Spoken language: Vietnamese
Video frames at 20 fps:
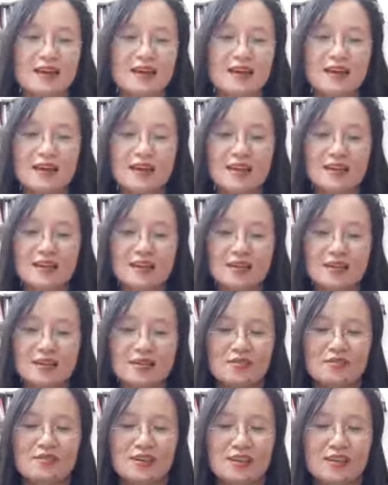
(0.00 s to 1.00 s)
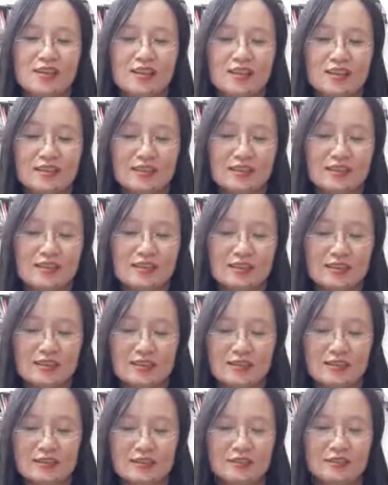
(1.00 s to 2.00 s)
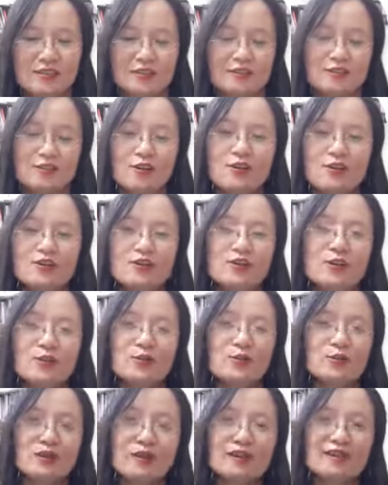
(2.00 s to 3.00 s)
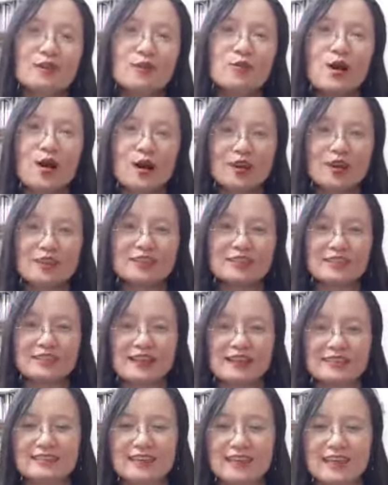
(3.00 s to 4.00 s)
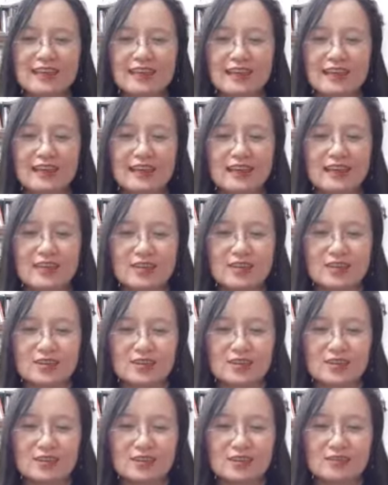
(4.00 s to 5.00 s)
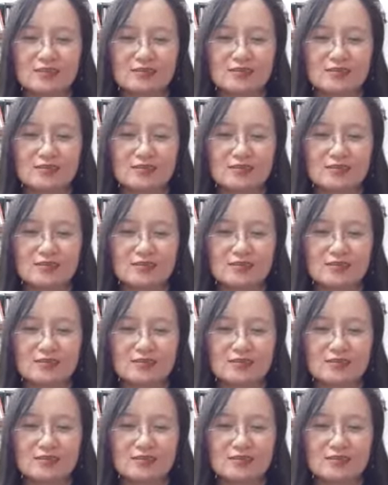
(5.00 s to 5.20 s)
à, vậy thì à, có nhiều cái câu hỏi sẽ đặt ra là à,